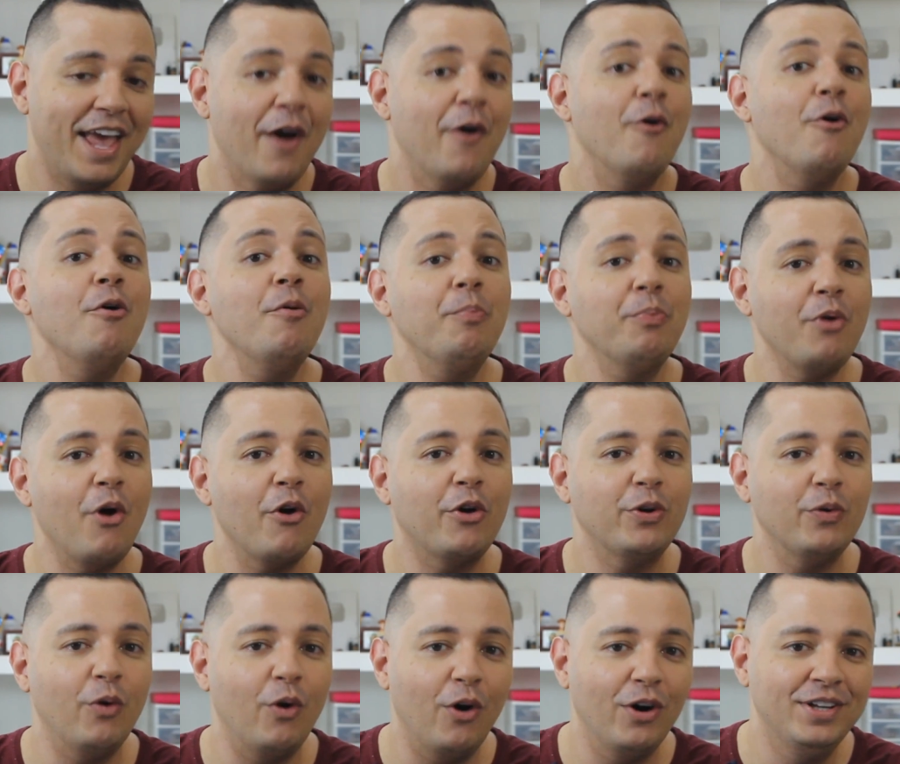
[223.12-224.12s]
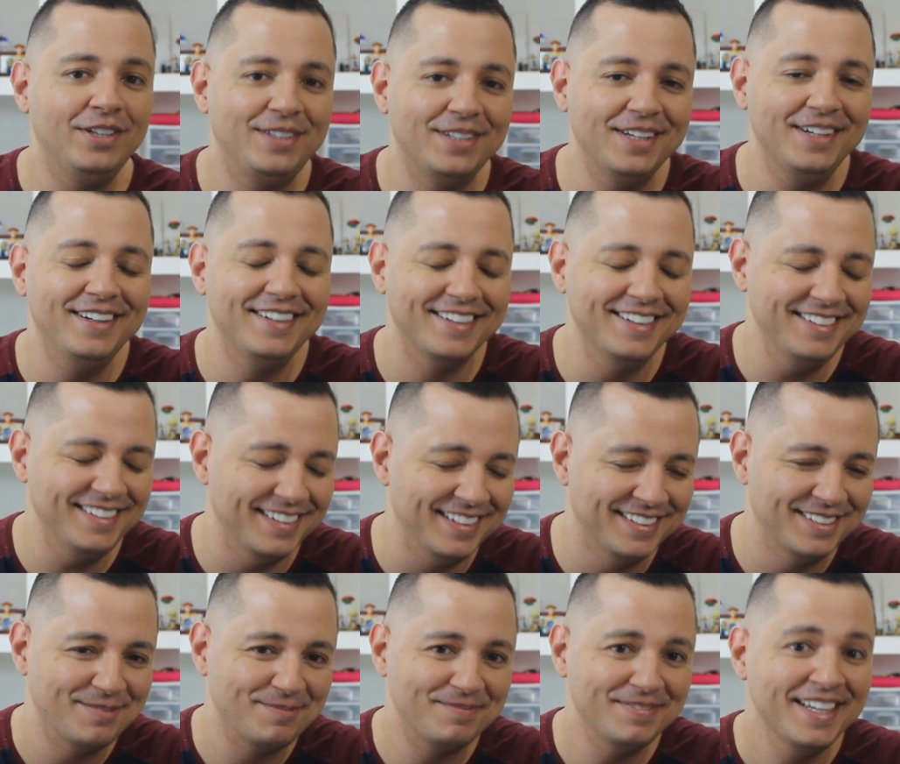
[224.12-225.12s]
que é um pior que o outro.
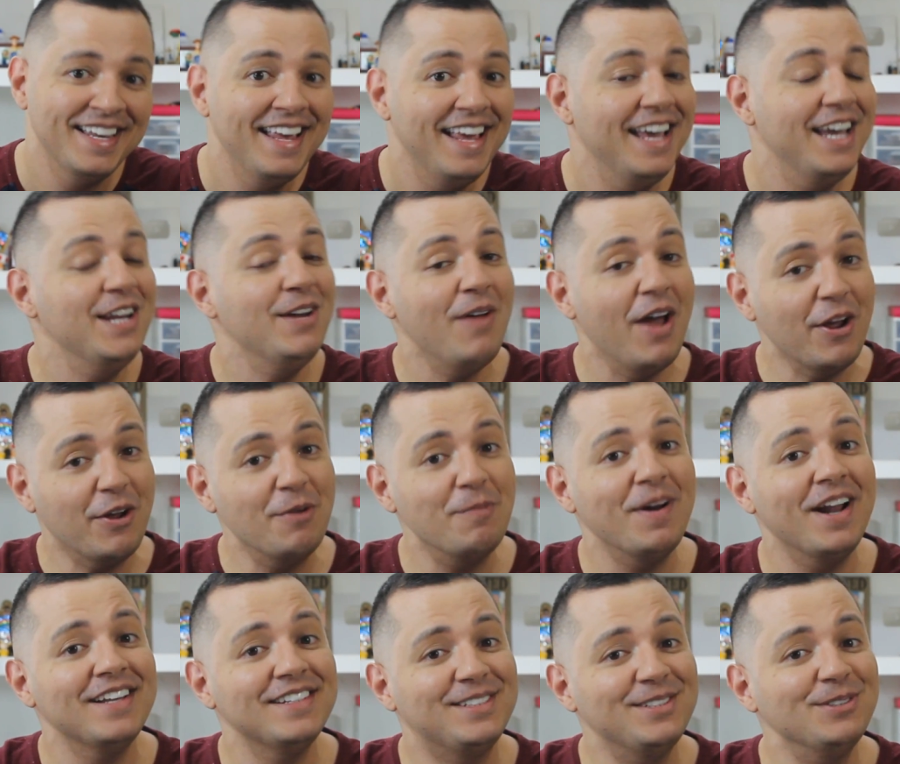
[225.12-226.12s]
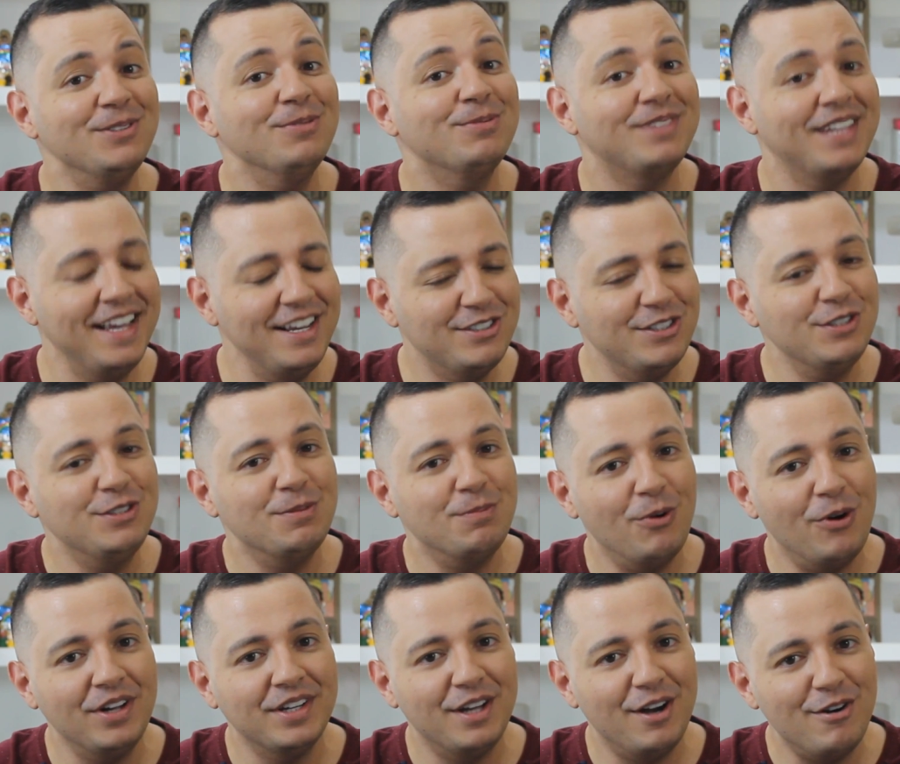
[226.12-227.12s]
E não é que o Brasil não tem gente
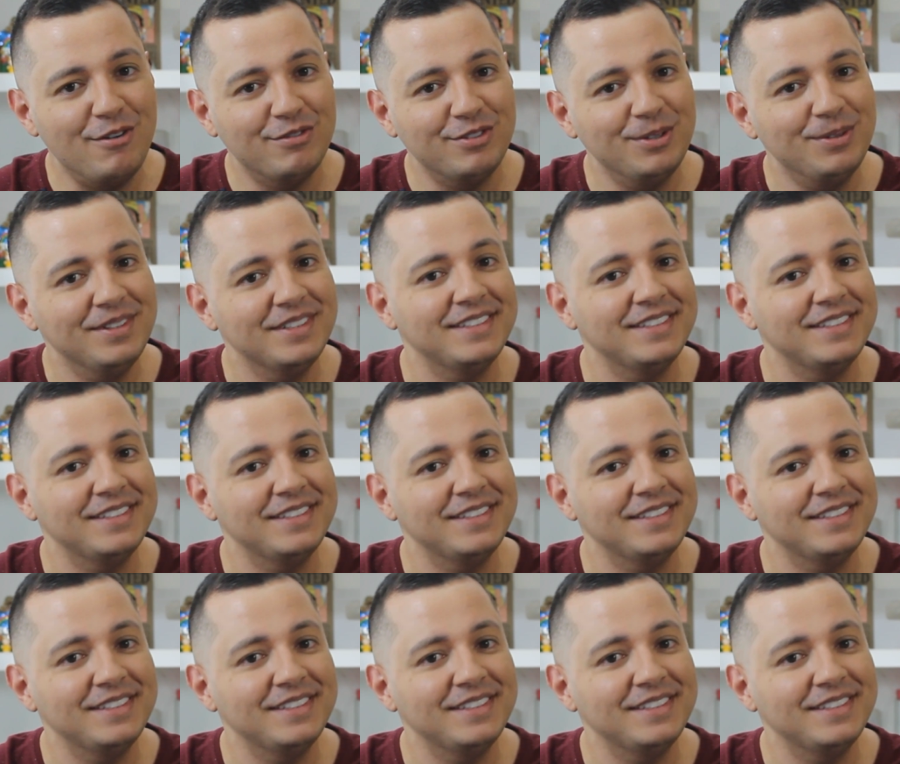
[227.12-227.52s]
boa não, viu?